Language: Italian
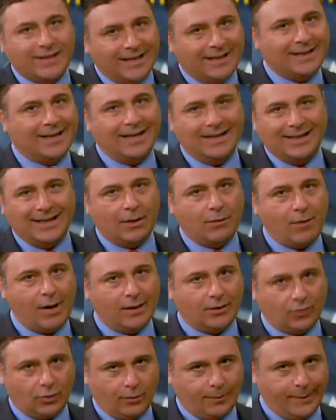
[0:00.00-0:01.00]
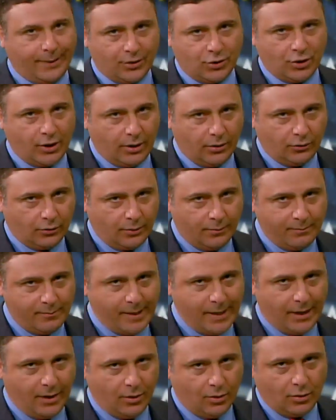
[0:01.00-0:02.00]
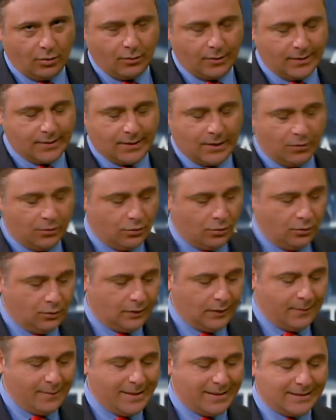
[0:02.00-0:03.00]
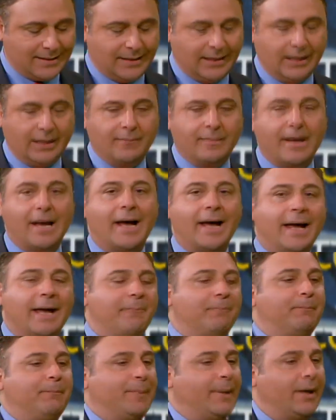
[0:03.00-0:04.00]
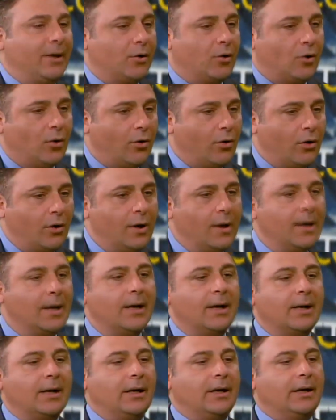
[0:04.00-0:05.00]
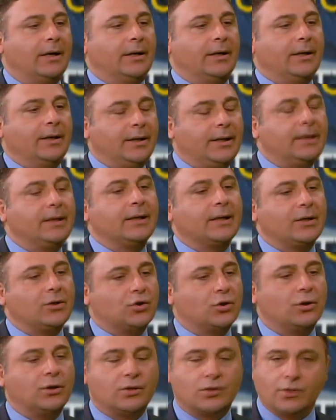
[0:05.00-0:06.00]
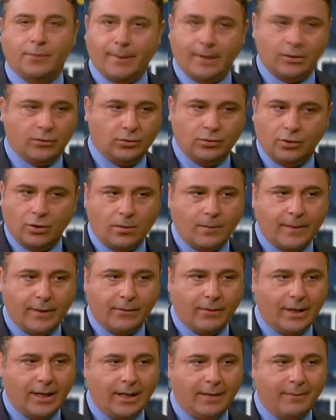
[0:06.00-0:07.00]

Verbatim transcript: il 34% in meno, questa è un'ultima stima, e però eh, in regioni soprattutto come quelle